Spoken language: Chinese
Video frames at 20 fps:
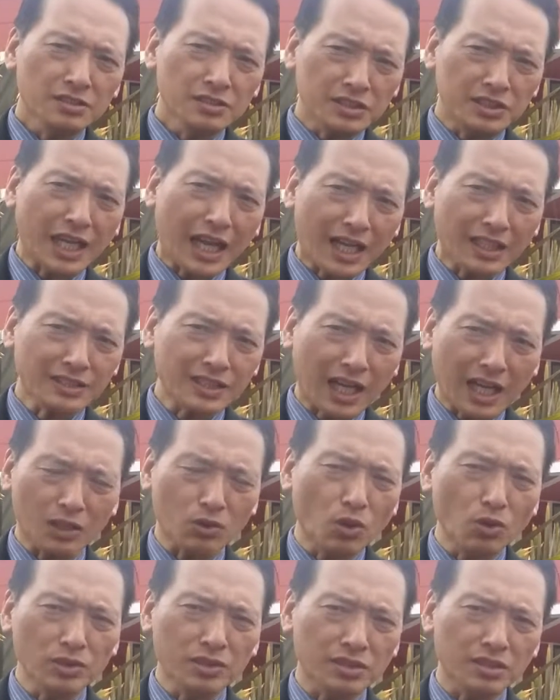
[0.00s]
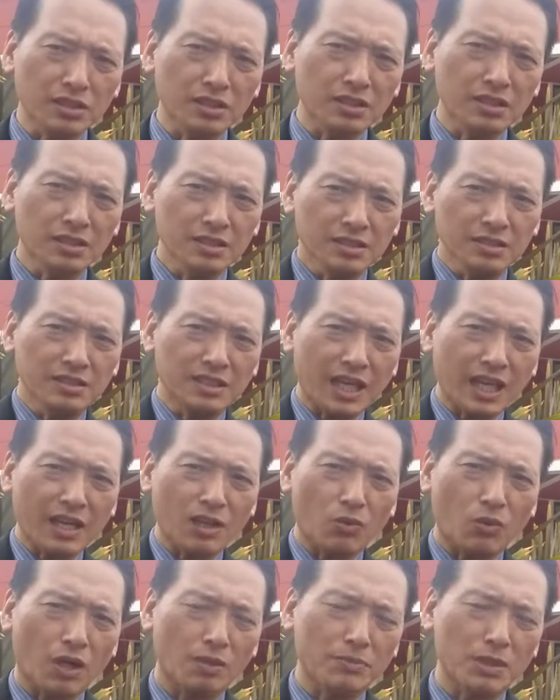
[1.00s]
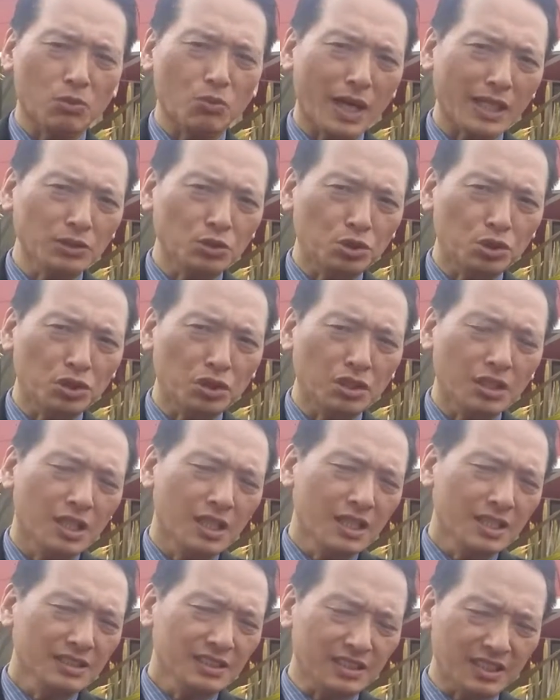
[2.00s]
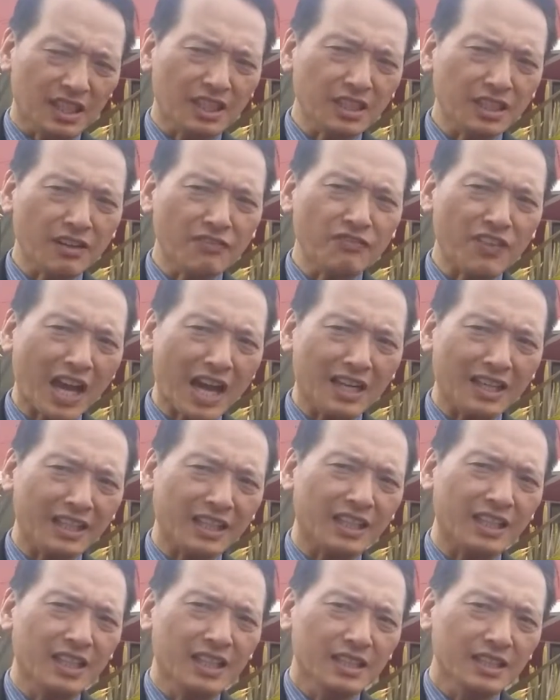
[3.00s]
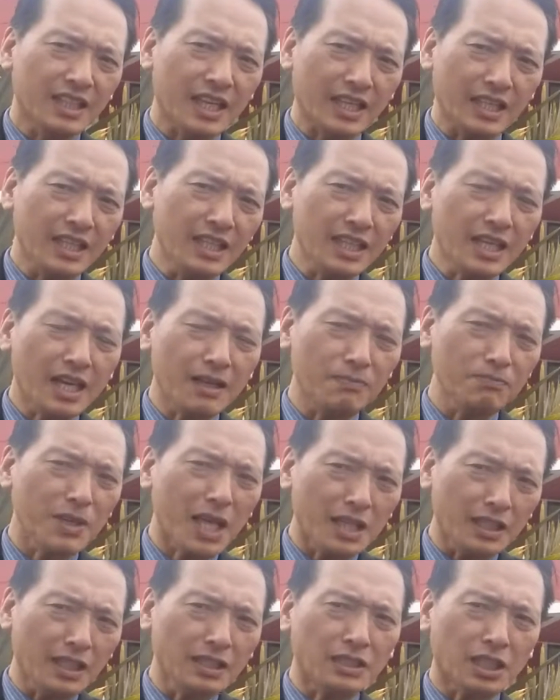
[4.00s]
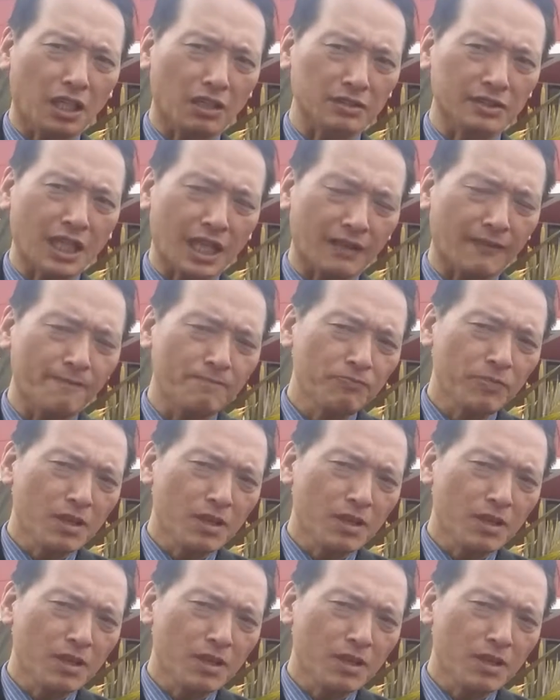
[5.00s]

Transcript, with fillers: 家家公司在我们湾区 Silicon Valley 也一样面临挑战，